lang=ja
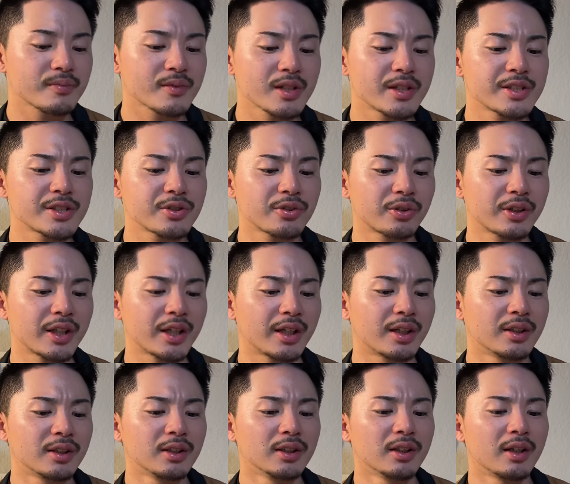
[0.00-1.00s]
非常
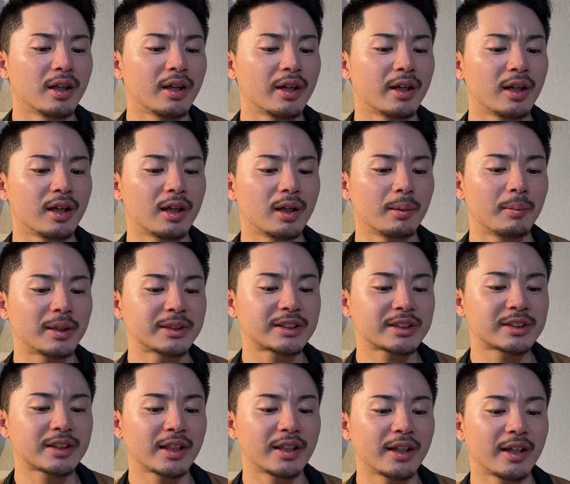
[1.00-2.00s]
に、えー、まあ
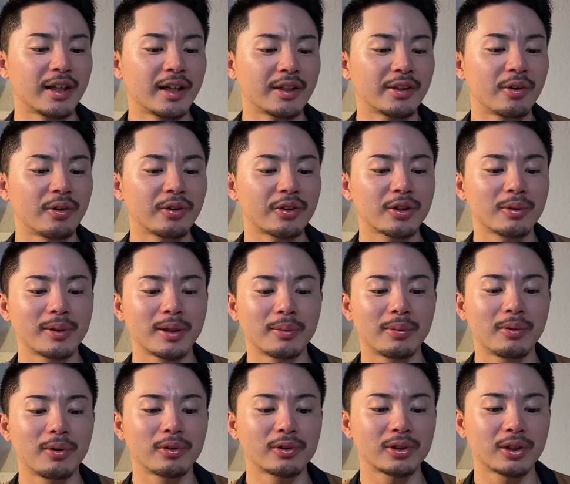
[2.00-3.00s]
しっかり、えー、4球目の
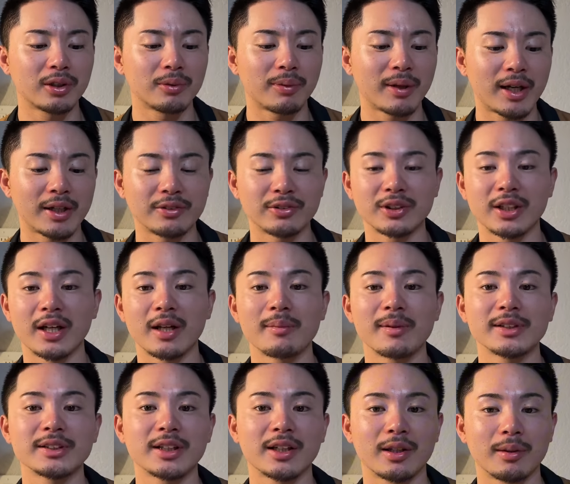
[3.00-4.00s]
フォーク、ファール打たれ
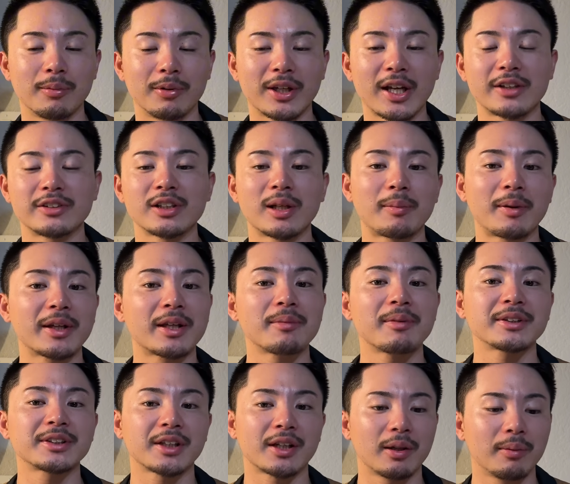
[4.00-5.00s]
ましたけども、逆球行き
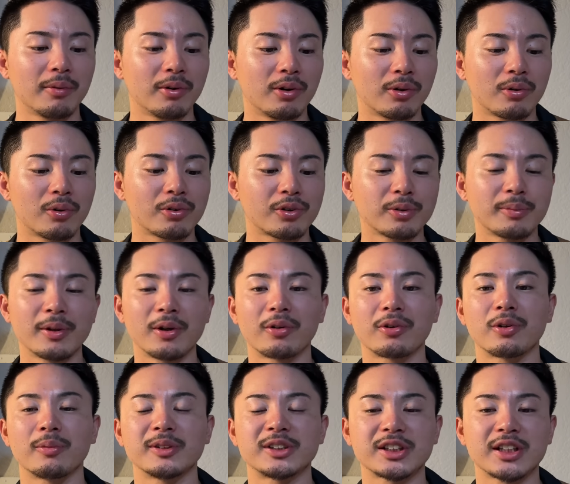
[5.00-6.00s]
ましたけども、5球目、
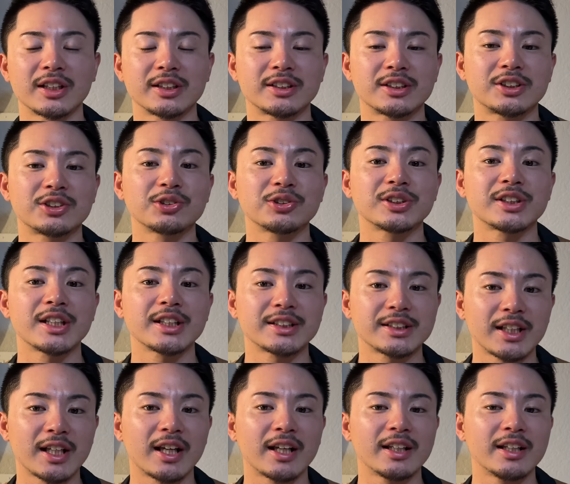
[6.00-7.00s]
6球目しっかり修正
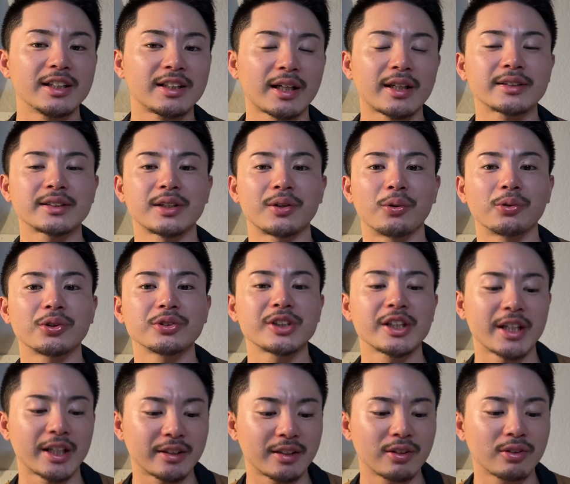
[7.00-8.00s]
して、いい高さに落と
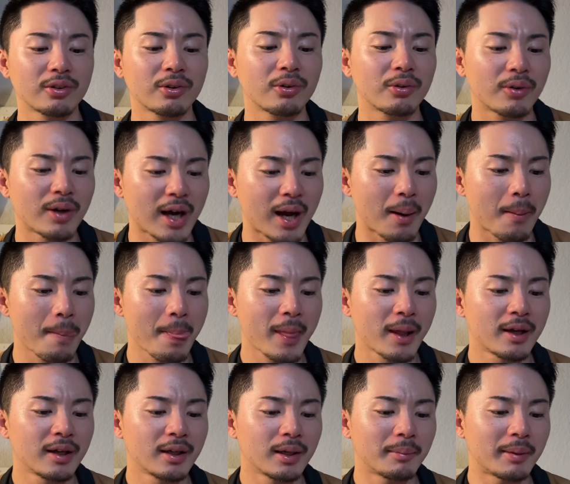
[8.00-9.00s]
せたっていうところは、
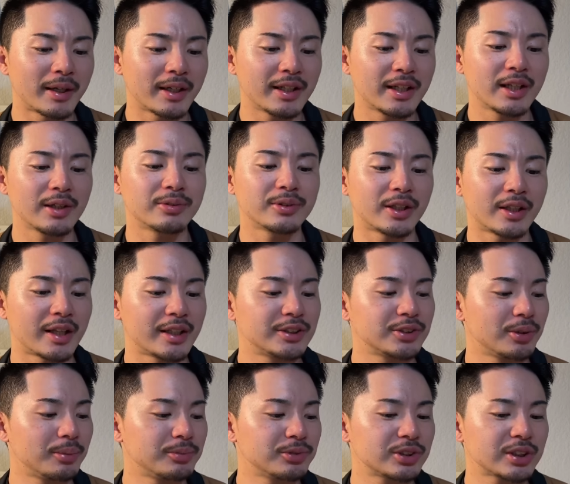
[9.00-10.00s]
まあリリーフでね、非
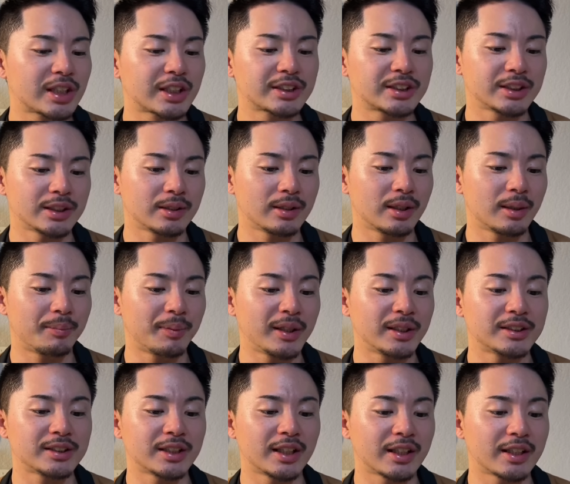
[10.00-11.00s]
常に難しい、えー、
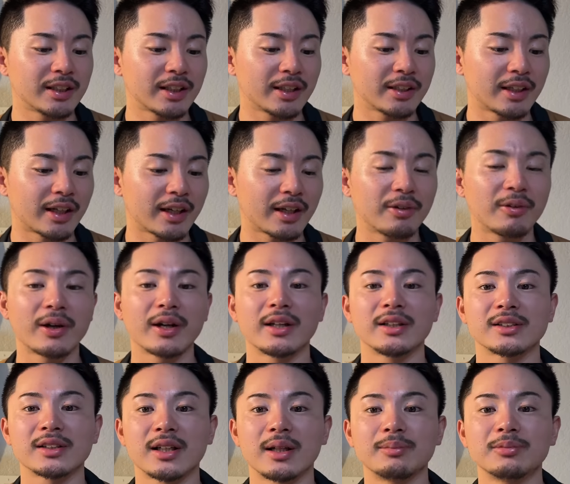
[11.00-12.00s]
ピンチでいきなり投げるわけ
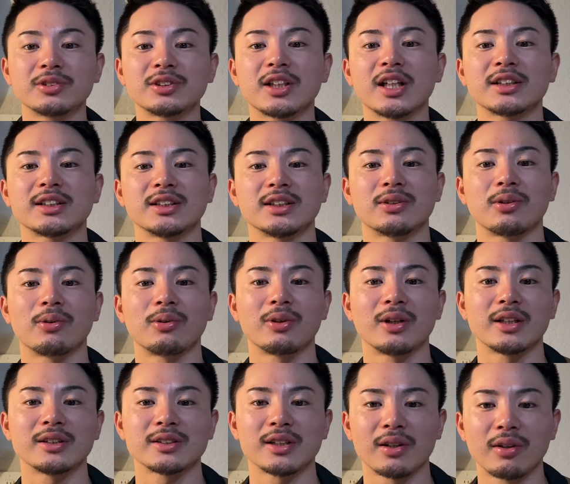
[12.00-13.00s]
ですから、難しいところ
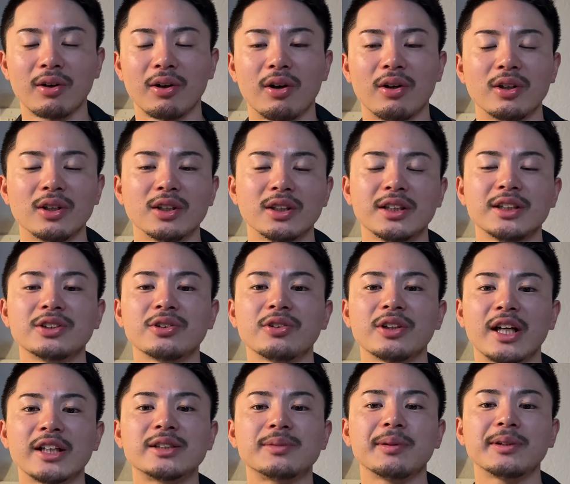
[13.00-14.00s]
なんですけど、非常
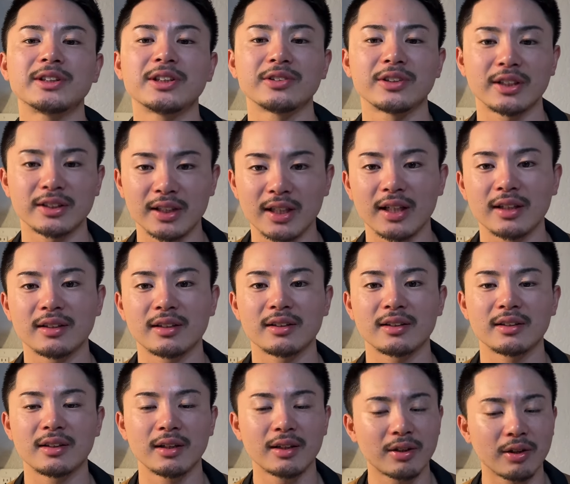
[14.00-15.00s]
にナイスピッチングだったなっ
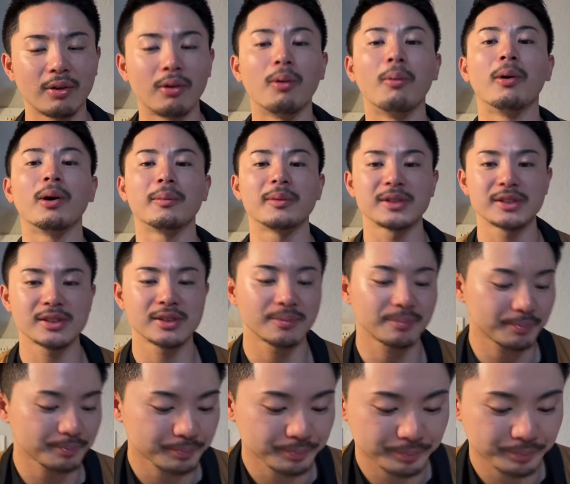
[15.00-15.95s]
て思います。